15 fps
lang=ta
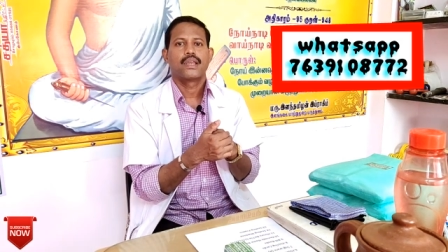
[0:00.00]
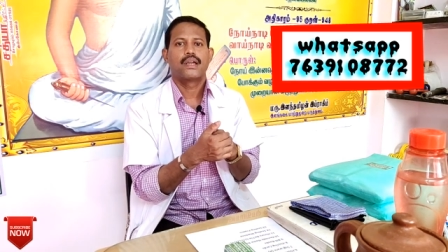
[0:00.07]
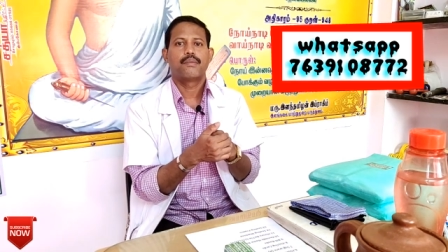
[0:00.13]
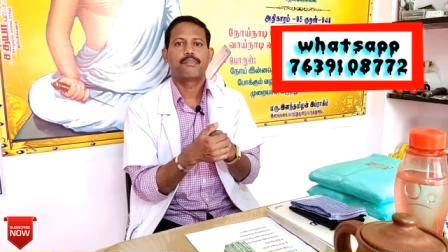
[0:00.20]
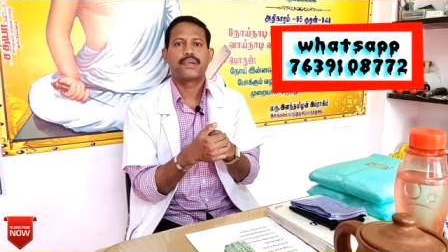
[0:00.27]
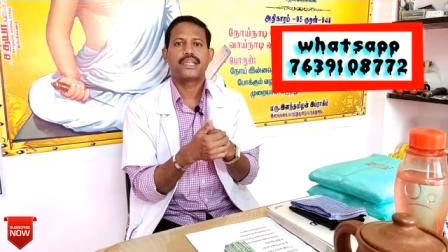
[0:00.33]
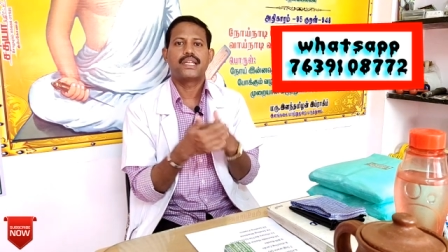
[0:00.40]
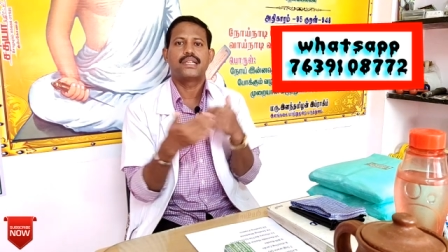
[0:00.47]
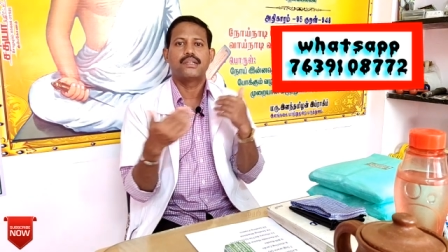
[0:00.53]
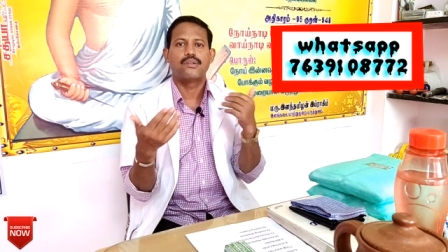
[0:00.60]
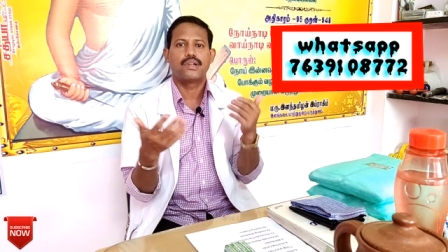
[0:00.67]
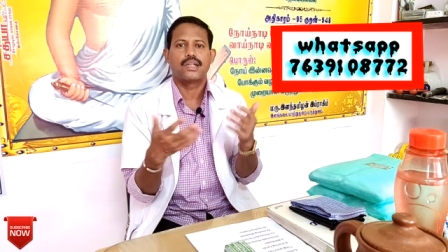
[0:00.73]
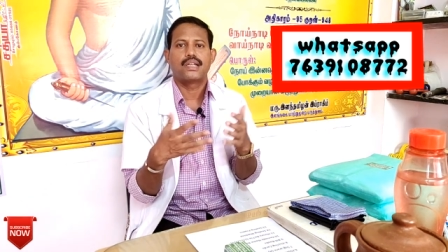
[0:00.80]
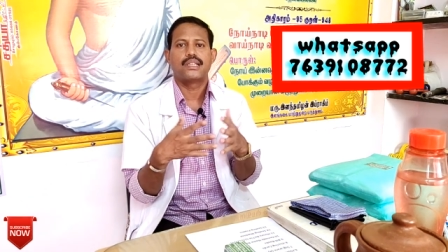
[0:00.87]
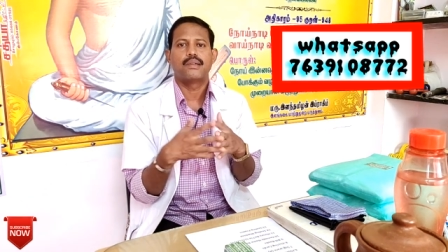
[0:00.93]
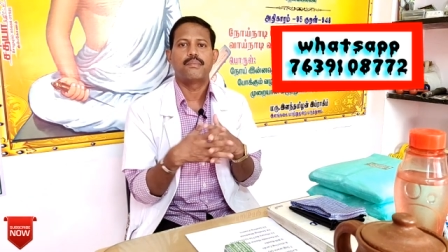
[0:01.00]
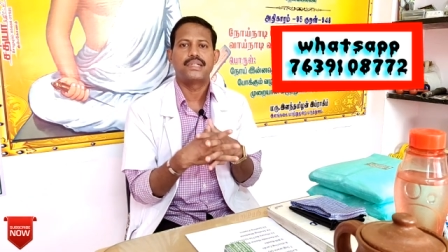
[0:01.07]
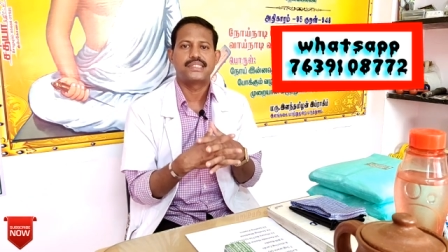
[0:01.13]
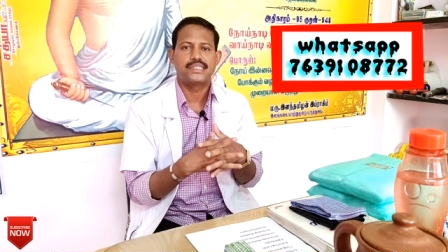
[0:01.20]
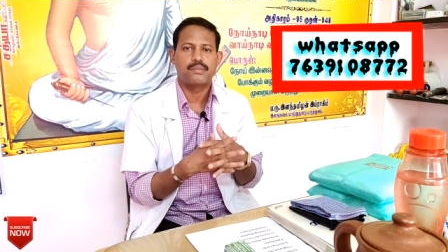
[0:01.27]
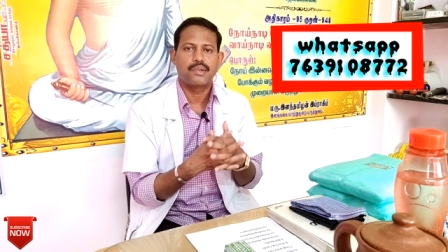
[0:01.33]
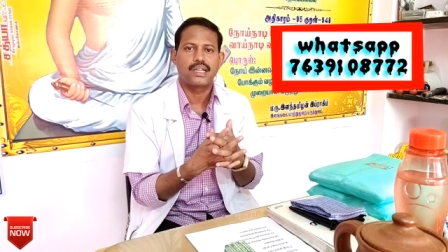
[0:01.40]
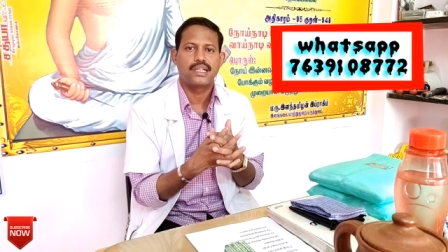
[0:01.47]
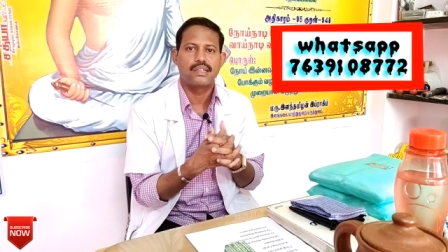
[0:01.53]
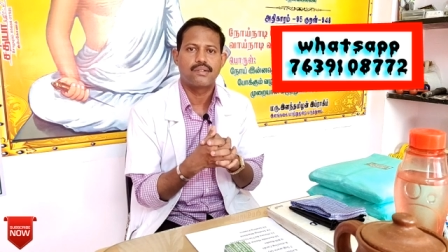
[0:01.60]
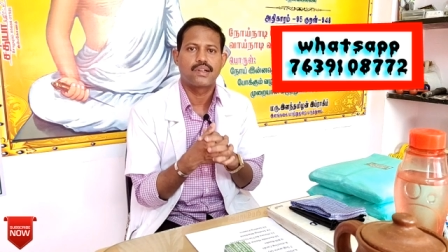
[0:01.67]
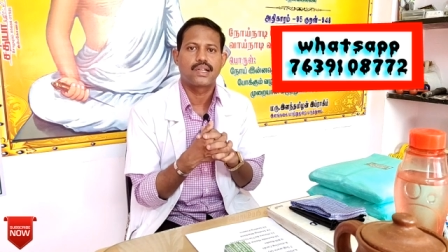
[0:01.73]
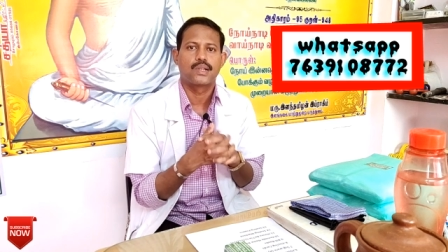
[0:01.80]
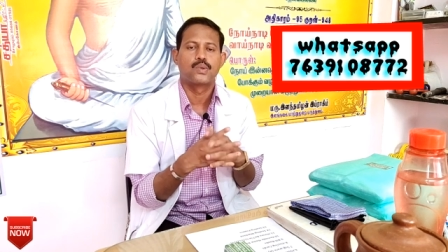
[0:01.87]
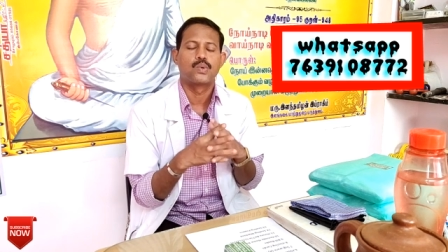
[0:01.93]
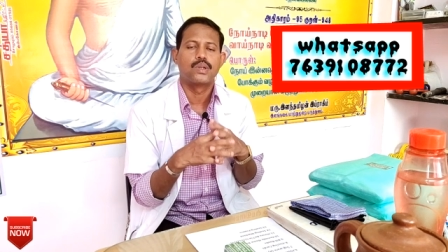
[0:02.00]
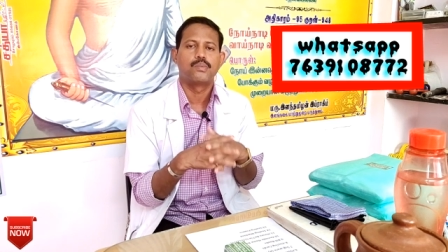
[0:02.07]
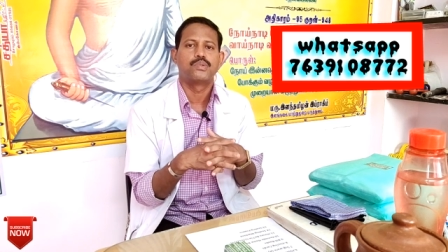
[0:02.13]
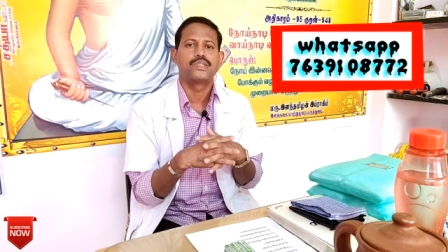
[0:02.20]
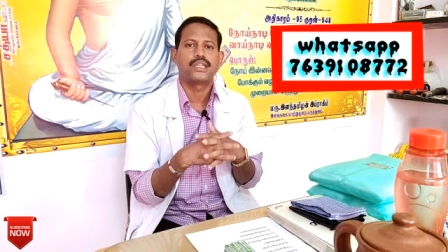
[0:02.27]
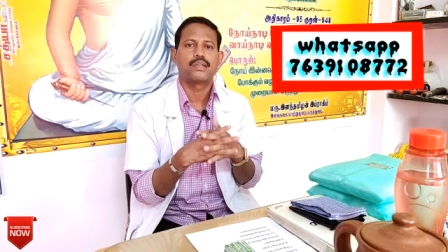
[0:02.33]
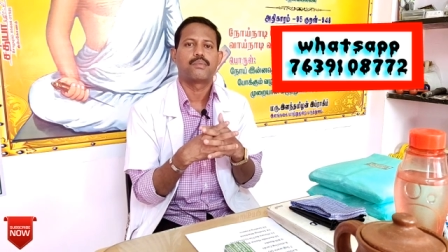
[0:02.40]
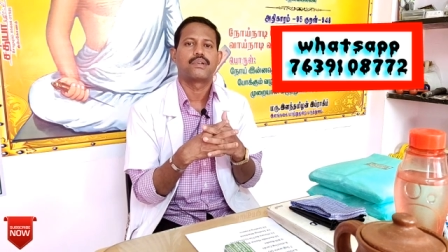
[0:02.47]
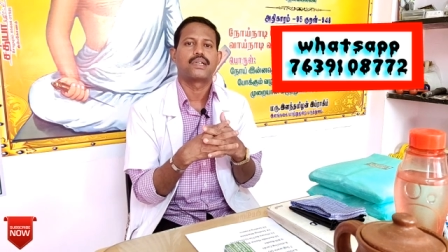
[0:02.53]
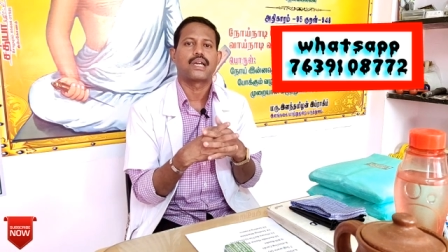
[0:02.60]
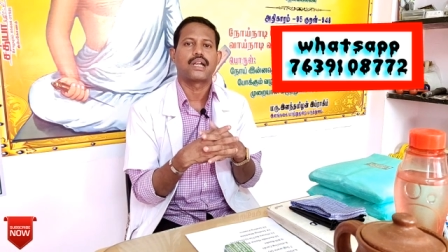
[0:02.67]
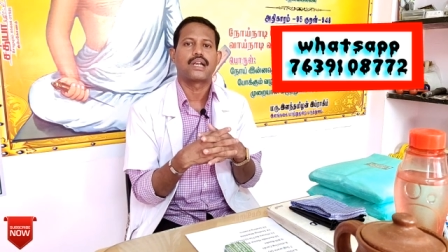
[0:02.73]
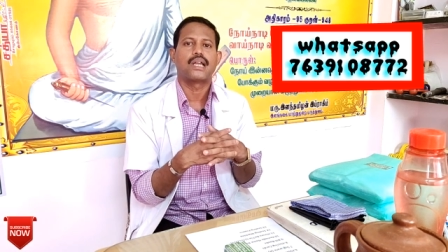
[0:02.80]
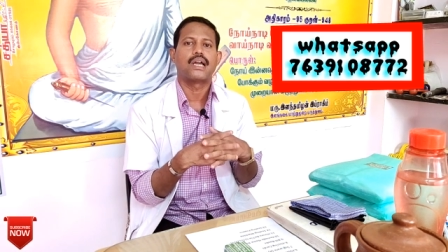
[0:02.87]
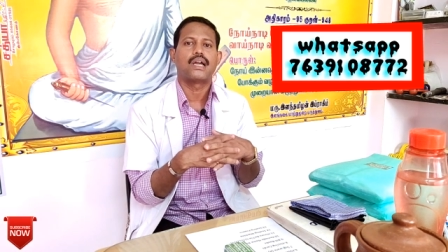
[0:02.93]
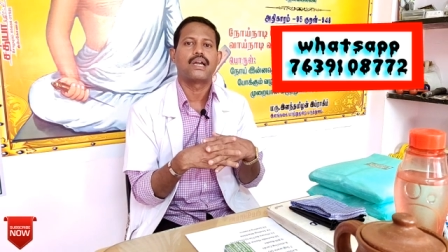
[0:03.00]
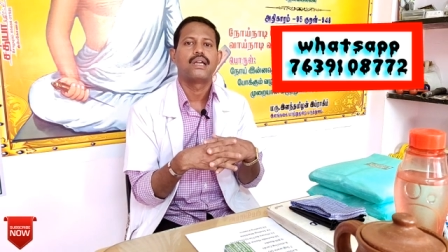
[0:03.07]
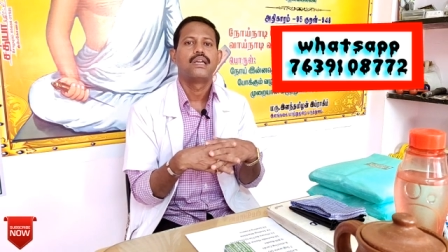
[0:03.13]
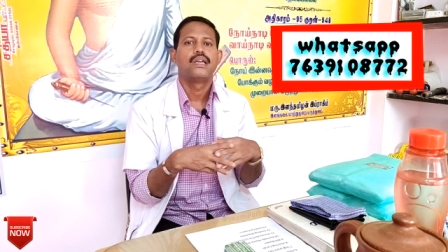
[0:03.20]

நான் பெரிய நிறுவனங்கள் எம்என்சி மாதிரி நிறுவனங்கள் உள்ளே புகுந்து என்ன பண்ணிட்டாங்கன்னா